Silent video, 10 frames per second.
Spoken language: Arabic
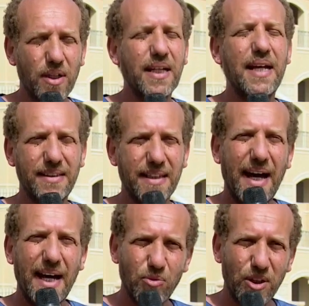رضيعه لا ده
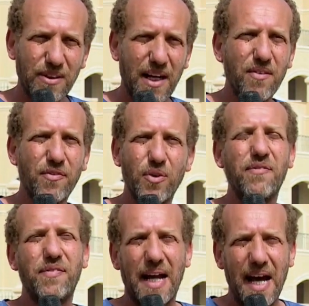نحات محترف
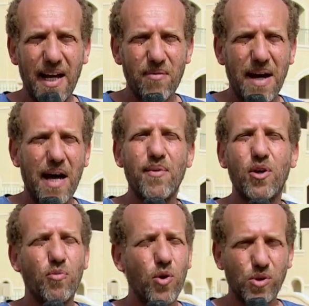ولف العالم
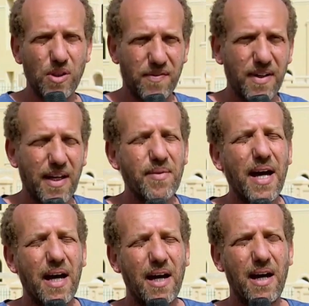اعماله موجوده في
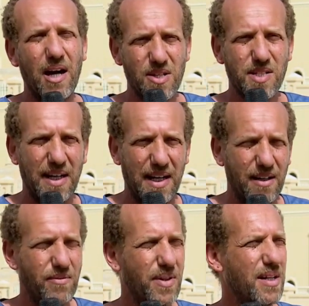جميع عواصم
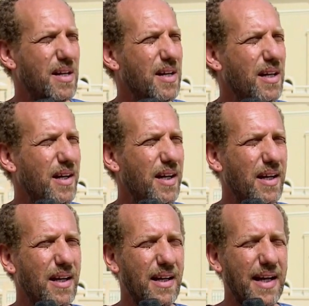العالم
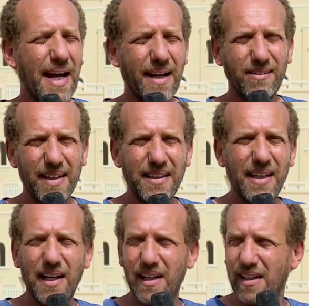آه، الحاجه
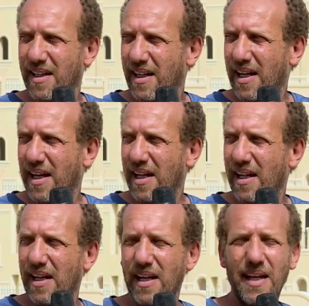التانية ان
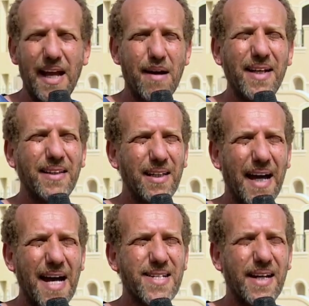الاعمال دي
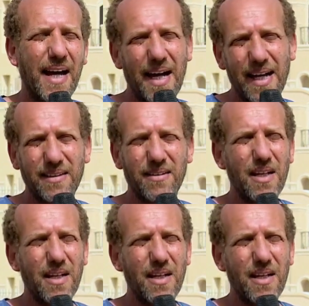عايزه نحات